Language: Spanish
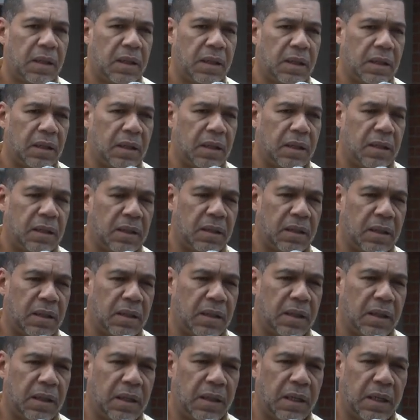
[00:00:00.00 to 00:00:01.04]
en
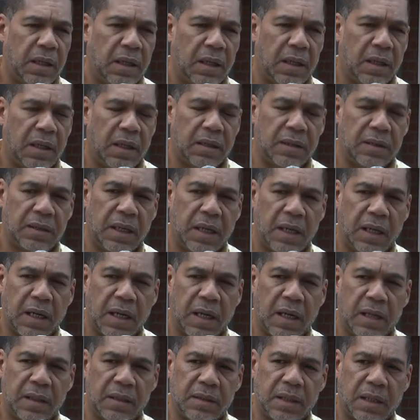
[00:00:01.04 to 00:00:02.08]
en la
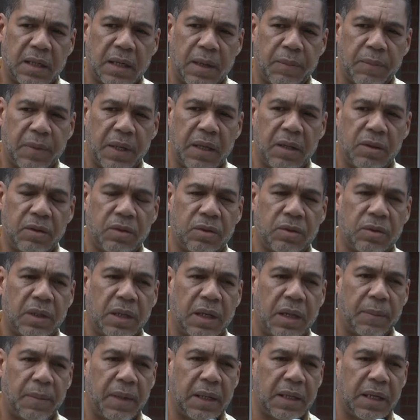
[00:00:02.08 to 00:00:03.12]
cerca de cerramiento,
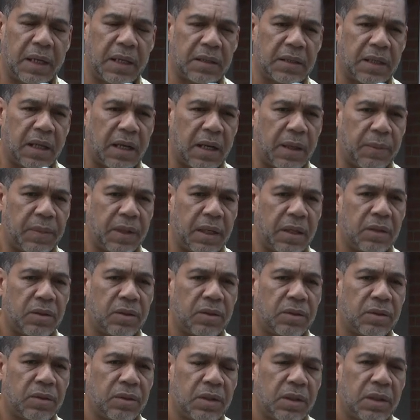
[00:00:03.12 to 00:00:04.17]
en la malla de
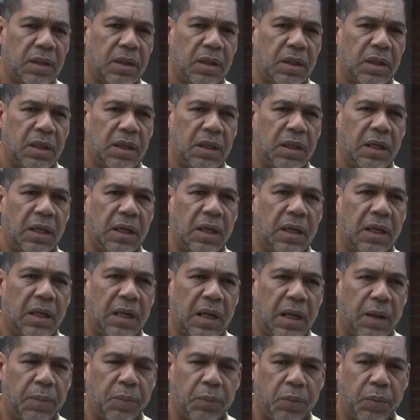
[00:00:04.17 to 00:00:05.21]
cerramiento y
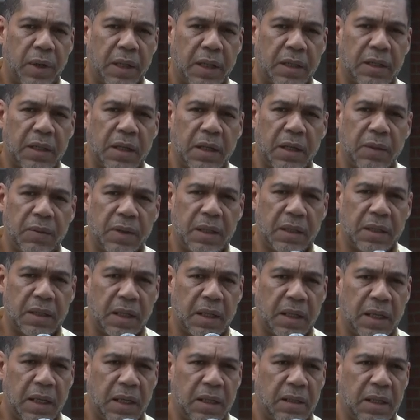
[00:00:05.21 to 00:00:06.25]
en las puertas y
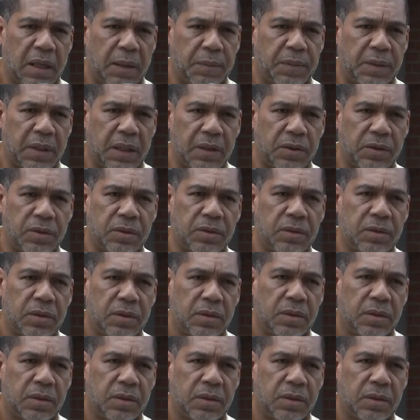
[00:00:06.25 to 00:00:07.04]
ventanales de acceso.